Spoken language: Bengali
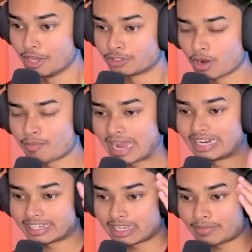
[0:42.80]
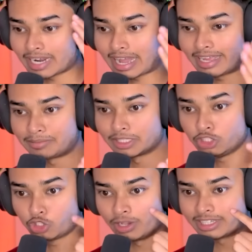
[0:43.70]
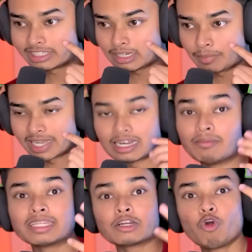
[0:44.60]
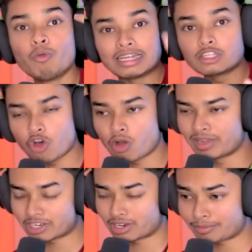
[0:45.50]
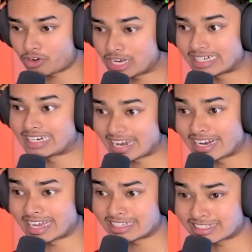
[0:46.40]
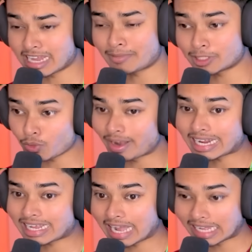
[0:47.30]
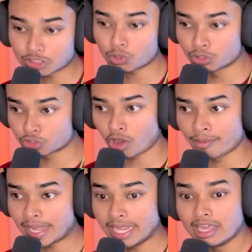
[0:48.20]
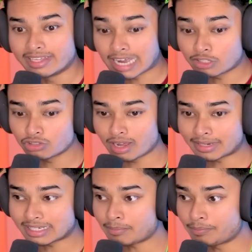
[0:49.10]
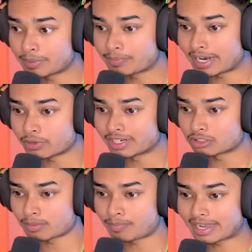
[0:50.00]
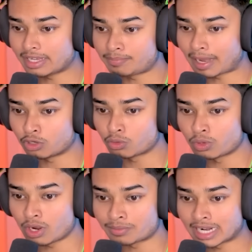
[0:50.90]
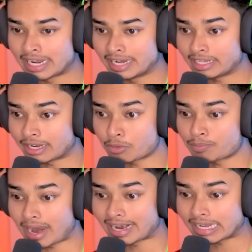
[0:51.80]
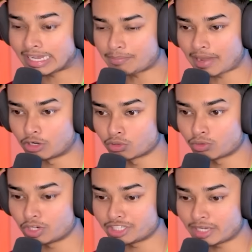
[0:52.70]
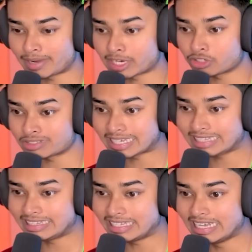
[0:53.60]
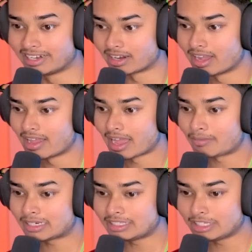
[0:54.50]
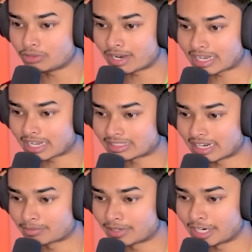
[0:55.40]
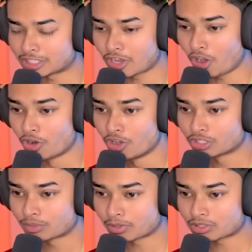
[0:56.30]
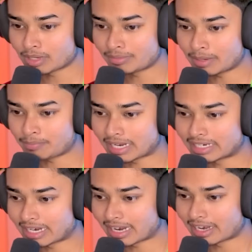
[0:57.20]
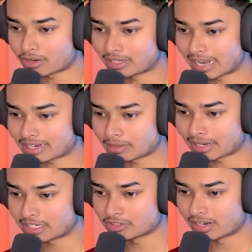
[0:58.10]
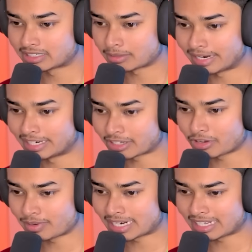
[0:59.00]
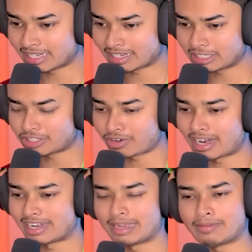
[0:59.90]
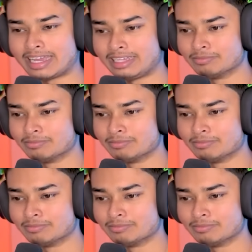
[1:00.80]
চলো পাখিটাকে আমরা খাই আমাদের জল তেষ্টা পেয়েছে আমাদের ঘুমাতেও হবে কারণ আমরা অনেক টায়ার্ড আজকে আমাদের অনেক কাজও করতে হবে তার জন্য আমাকে না প্রিপেয়ার প্রিপেয়ার হয়ে নিতে পাখির পালকগুলো আমরা নিয়ে নিই কারণ পাখির পালকগুলো দিয়ে বানানো যায় তীর আমার তীরও অনেক কাজে লাগবে লেটস গো তো প্রথমে আমি না পাখিটা রান্না করি আর একটা পাখি চলে আসছে ভাই এটাকেও মারি কিচ্ছু করার নেই ভাই